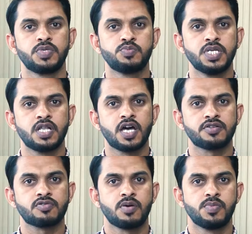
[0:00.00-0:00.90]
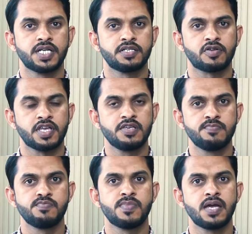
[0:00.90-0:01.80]
बसमीम
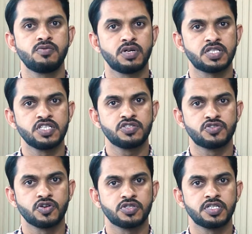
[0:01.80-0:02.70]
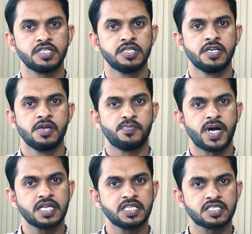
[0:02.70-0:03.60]
मैं हूं अतीक चौधरी
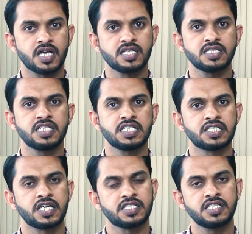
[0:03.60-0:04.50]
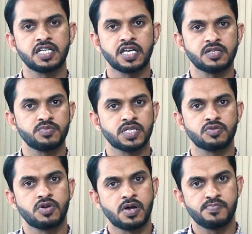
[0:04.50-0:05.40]
पाकिस्तान के सियासी हालात पर
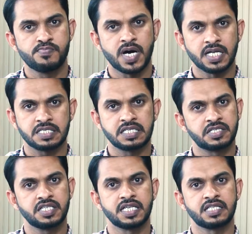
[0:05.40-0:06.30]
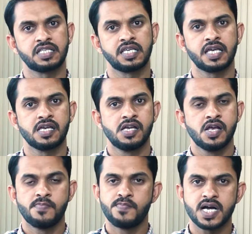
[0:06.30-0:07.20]
तो हम बात करते रहते हैं
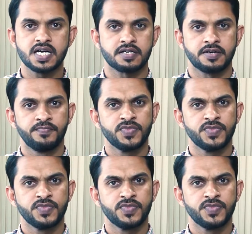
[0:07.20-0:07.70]
मगर